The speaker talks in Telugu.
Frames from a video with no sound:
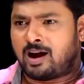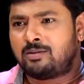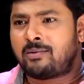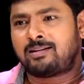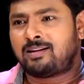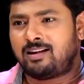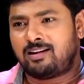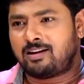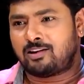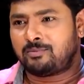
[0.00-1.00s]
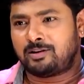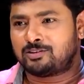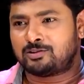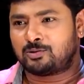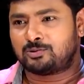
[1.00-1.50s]
వాళ్ళు మాట్లాడారంటే
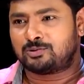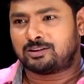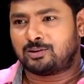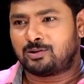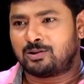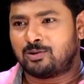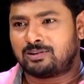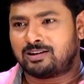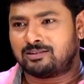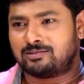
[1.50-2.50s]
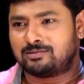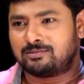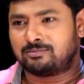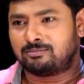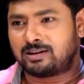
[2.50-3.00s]
ఆటోమేటిక్గా జరుగుతుంది అందులో డౌట్ లేదు
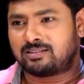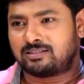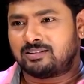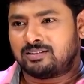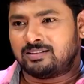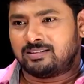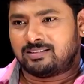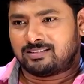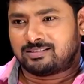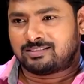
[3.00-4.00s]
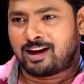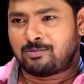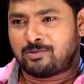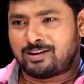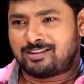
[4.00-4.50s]
బట్
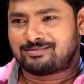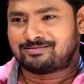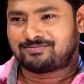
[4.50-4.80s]
నాగబాబు గారు